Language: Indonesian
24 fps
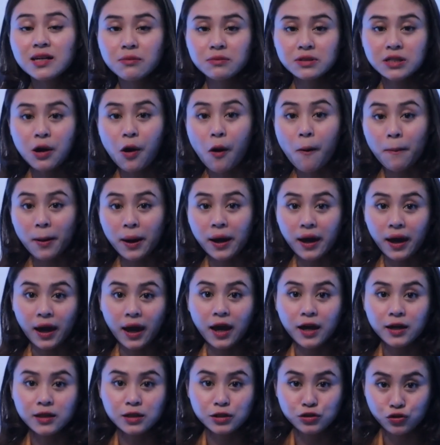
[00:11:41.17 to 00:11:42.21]
sama-sama
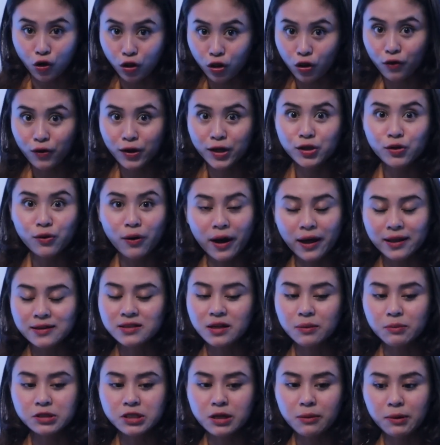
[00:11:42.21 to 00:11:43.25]
pakai dicolok gitu kan
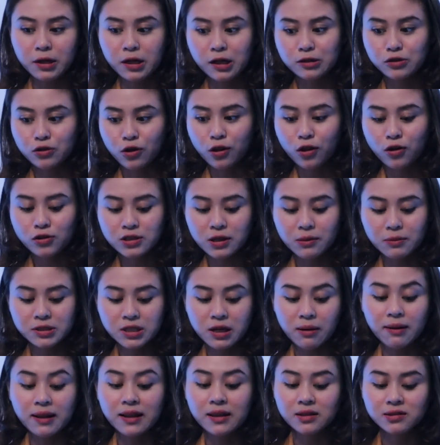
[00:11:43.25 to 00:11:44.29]
sama-sama dicolok
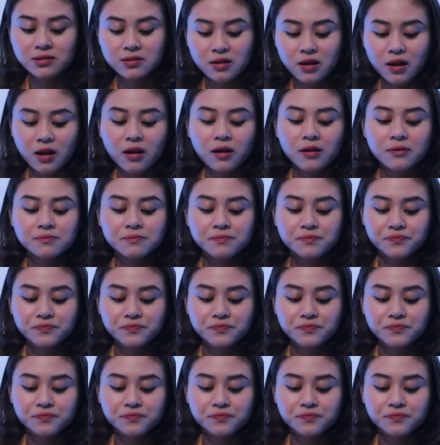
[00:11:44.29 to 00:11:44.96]
sama-sama listrik